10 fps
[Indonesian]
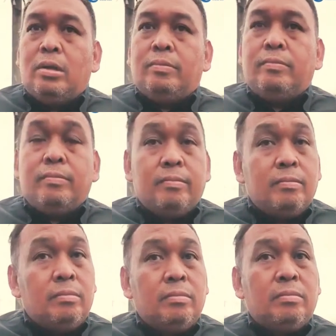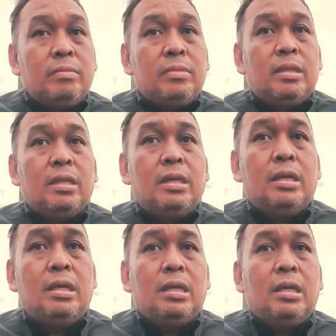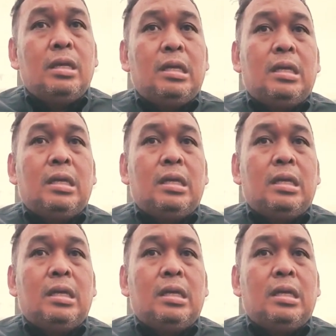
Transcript: untuk produksi Pak eh, dari